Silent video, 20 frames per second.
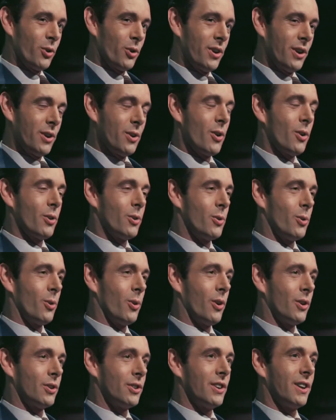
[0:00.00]
No, non
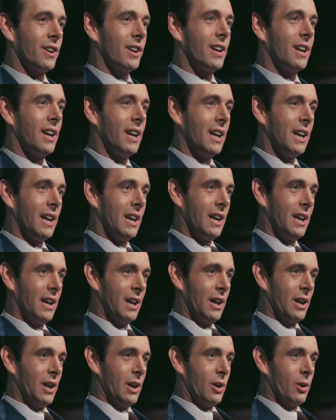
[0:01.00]
sono nervoso, Austin.
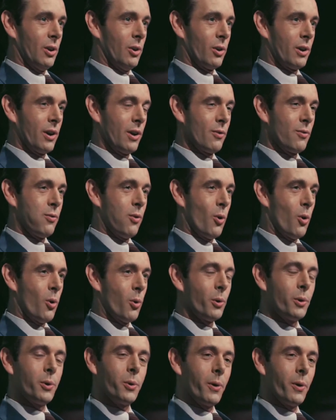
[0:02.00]
È solo che
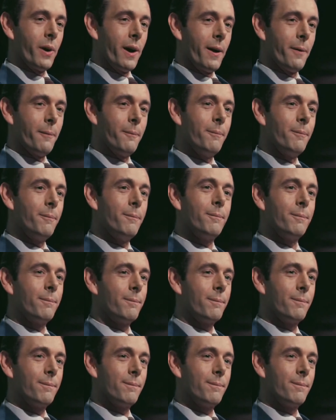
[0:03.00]
non vedo l'ora di iniziare.